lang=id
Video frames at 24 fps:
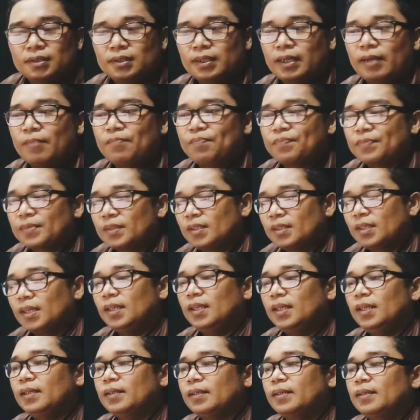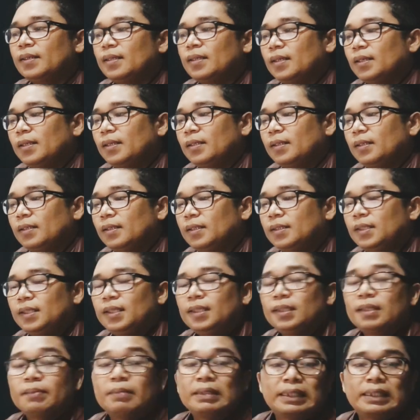nah, jadi di
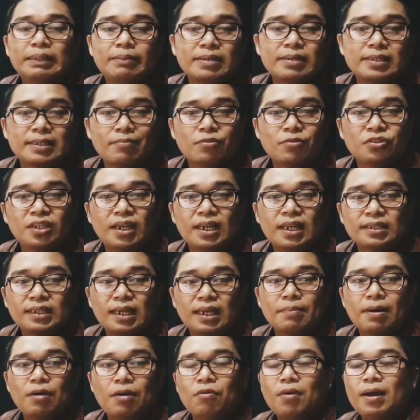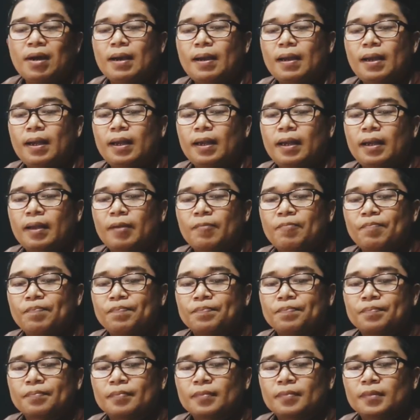sini teman-teman saya mau jelaskan bahwa uh,
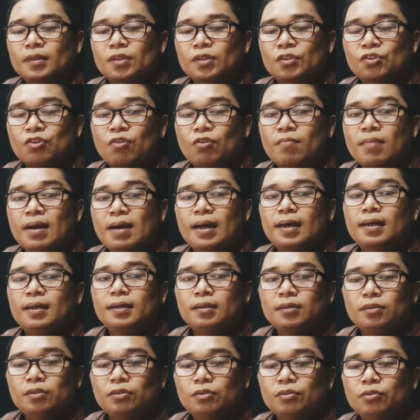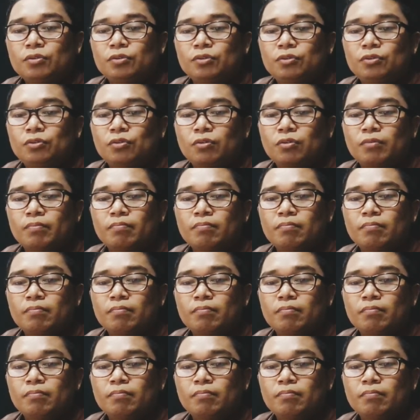coba untuk